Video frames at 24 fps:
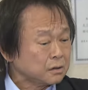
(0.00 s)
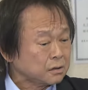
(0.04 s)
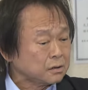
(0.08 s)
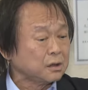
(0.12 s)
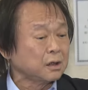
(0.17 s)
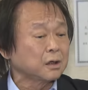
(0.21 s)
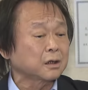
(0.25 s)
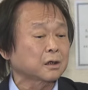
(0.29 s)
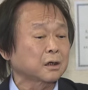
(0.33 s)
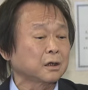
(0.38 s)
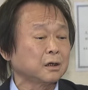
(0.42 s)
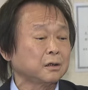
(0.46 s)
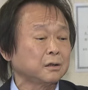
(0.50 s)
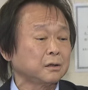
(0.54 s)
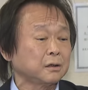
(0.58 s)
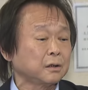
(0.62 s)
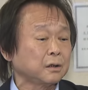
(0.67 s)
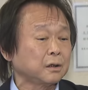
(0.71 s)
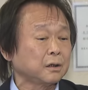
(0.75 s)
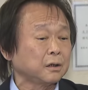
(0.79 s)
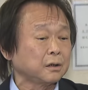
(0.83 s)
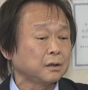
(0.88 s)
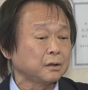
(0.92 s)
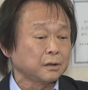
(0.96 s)
那个
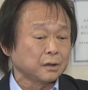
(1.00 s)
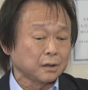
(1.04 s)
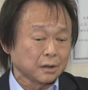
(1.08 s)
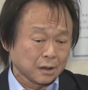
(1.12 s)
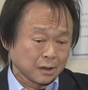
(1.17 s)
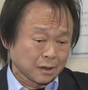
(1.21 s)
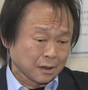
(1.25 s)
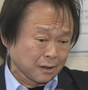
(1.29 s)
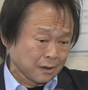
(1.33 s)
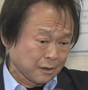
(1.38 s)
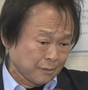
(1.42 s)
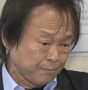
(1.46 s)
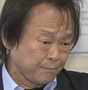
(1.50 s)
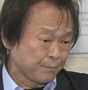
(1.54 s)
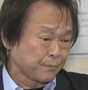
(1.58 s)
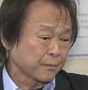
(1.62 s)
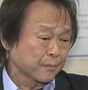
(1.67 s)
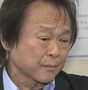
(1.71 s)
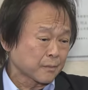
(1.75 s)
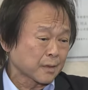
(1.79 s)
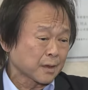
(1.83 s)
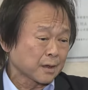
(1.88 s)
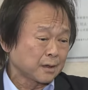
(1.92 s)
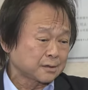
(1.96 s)
呃呃。
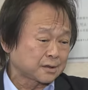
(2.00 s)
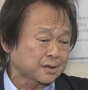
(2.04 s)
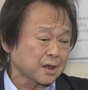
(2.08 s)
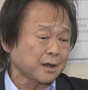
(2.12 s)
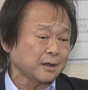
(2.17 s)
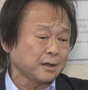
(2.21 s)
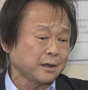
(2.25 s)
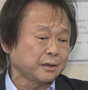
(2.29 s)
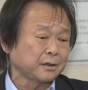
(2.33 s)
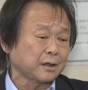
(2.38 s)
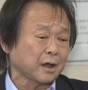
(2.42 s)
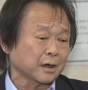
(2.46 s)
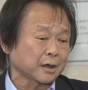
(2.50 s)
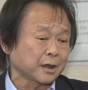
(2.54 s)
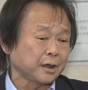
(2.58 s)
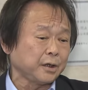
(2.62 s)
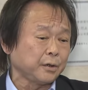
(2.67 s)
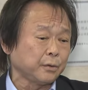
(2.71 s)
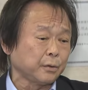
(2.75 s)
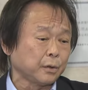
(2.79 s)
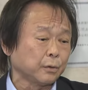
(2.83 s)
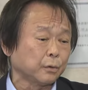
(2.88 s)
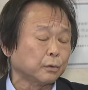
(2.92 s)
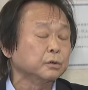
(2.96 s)
在野党
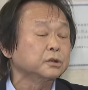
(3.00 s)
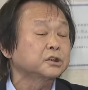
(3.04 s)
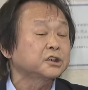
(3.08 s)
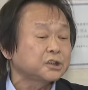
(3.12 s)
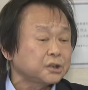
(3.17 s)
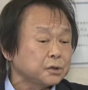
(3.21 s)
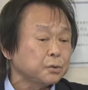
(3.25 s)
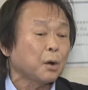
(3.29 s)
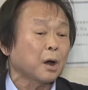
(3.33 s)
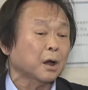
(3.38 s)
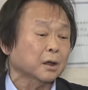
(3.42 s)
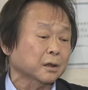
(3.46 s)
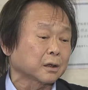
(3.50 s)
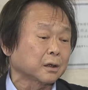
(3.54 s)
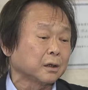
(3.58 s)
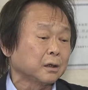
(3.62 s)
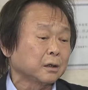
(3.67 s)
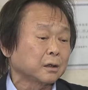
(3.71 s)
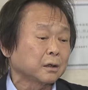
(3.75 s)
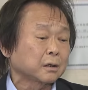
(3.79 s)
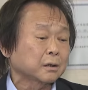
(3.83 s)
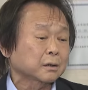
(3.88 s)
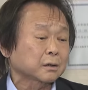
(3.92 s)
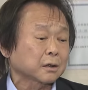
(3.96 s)
立委，我希望
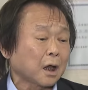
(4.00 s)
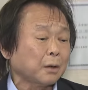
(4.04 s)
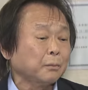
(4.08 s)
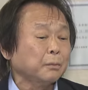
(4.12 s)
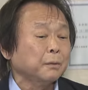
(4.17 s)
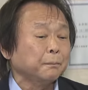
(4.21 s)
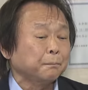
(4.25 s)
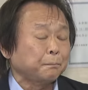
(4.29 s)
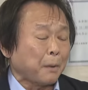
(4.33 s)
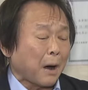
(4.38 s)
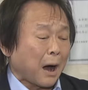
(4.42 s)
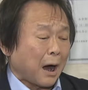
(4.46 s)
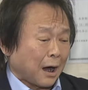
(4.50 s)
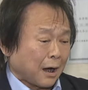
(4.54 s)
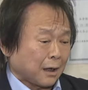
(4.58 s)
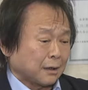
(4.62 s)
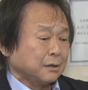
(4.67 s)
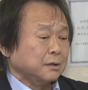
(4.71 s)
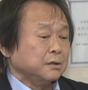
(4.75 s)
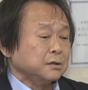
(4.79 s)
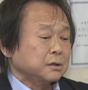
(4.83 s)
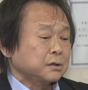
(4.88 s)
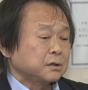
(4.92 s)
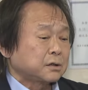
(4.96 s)
他们把
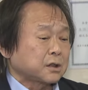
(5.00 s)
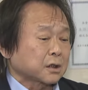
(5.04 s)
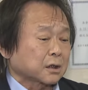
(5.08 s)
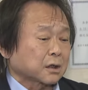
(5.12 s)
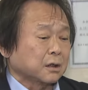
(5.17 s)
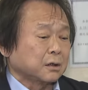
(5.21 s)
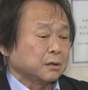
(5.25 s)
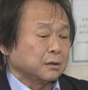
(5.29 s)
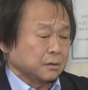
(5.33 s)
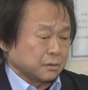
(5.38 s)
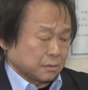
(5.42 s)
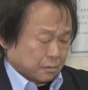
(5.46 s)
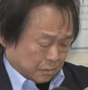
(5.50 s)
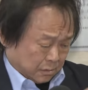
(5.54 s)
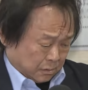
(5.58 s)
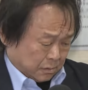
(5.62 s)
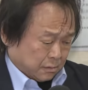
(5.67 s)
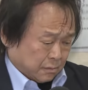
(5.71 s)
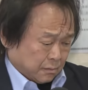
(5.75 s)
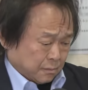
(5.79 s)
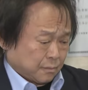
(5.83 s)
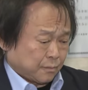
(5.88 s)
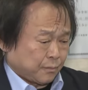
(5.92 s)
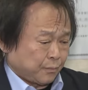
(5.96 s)
这个
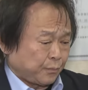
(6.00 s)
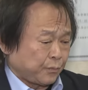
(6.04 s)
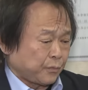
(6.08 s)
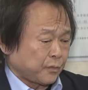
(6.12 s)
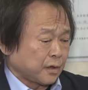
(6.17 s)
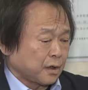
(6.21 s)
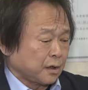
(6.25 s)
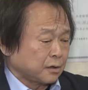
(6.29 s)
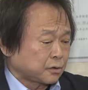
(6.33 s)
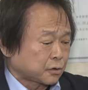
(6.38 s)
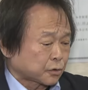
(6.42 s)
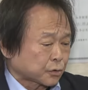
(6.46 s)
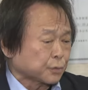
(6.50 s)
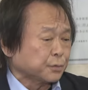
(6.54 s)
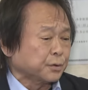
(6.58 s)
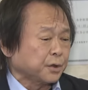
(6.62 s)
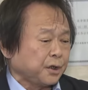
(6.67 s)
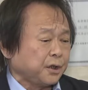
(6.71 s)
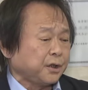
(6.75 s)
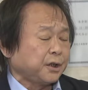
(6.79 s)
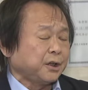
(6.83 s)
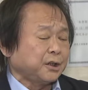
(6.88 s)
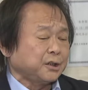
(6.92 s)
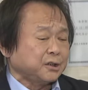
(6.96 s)
呃注
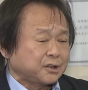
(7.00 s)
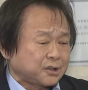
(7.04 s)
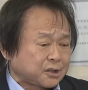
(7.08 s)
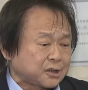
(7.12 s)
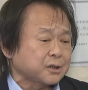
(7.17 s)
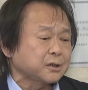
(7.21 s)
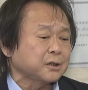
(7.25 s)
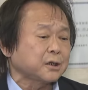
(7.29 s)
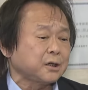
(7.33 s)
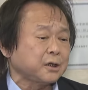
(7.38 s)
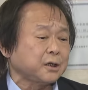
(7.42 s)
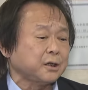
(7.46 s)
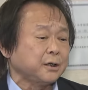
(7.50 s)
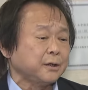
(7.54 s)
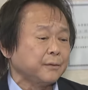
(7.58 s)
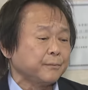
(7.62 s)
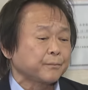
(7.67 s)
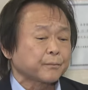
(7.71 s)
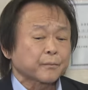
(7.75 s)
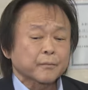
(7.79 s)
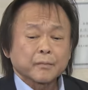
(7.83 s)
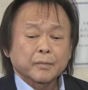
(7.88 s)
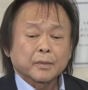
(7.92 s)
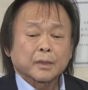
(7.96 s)
意力、精力，
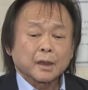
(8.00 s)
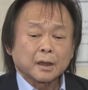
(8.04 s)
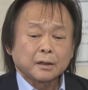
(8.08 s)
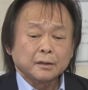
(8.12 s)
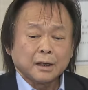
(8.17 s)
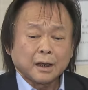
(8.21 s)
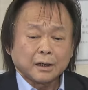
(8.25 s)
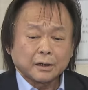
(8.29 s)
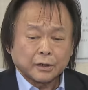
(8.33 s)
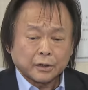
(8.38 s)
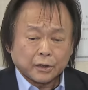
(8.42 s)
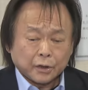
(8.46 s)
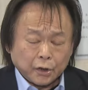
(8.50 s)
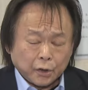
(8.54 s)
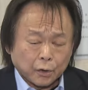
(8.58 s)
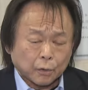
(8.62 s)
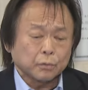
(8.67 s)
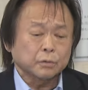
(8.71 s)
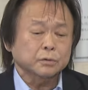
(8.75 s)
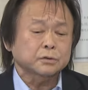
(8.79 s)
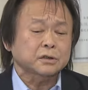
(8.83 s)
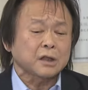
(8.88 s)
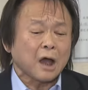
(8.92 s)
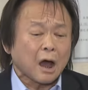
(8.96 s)
那
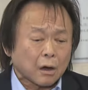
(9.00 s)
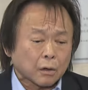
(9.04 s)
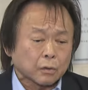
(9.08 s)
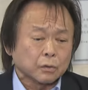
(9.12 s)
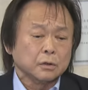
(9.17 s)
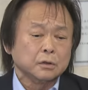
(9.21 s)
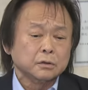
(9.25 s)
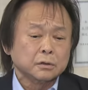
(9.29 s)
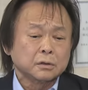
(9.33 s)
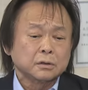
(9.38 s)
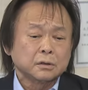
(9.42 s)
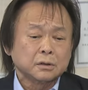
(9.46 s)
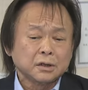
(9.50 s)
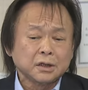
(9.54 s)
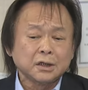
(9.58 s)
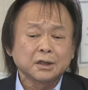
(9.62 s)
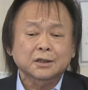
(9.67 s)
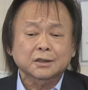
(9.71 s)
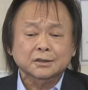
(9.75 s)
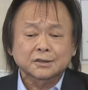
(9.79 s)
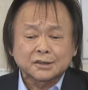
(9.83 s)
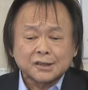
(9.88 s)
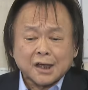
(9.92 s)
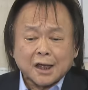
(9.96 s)
留到你
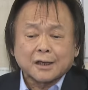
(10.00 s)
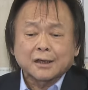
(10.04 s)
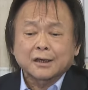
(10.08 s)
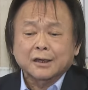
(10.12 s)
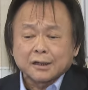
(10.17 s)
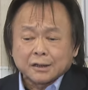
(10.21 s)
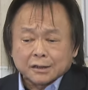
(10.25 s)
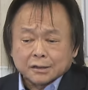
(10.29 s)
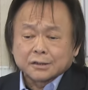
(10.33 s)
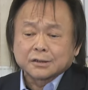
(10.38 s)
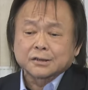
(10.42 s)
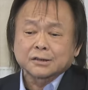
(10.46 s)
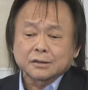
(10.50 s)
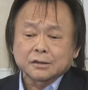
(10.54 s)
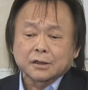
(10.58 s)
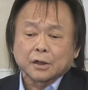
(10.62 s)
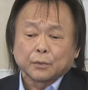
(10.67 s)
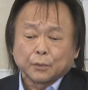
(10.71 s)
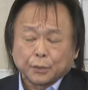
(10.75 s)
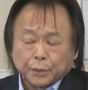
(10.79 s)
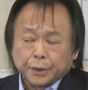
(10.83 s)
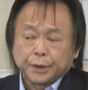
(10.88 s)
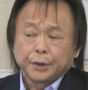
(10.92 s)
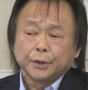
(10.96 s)
在各自的
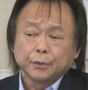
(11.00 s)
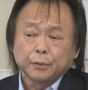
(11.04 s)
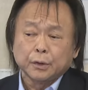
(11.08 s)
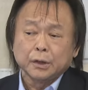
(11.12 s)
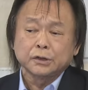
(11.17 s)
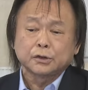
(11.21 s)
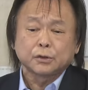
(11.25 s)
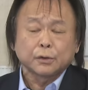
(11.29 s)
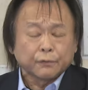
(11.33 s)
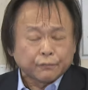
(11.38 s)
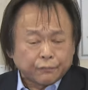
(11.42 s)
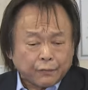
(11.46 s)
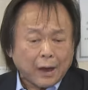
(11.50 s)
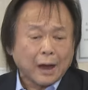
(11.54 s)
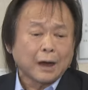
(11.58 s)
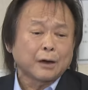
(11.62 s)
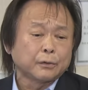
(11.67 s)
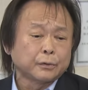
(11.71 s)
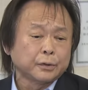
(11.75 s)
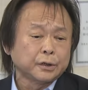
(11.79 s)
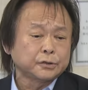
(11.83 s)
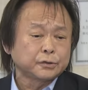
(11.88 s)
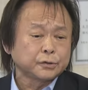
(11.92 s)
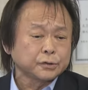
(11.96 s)
委员会去发
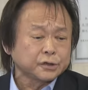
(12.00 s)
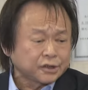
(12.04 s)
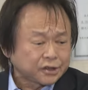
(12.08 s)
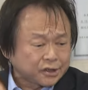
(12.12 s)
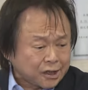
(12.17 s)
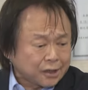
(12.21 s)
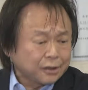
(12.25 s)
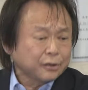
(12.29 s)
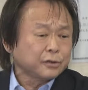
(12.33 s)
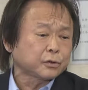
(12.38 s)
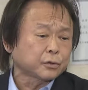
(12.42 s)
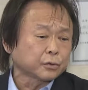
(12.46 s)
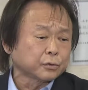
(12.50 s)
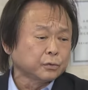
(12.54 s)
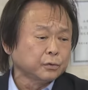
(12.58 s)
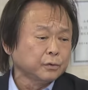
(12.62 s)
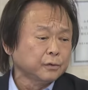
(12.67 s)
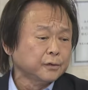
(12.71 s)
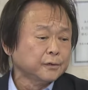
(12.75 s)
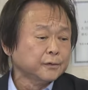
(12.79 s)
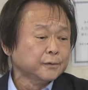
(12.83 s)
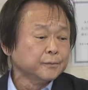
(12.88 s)
挥、去监督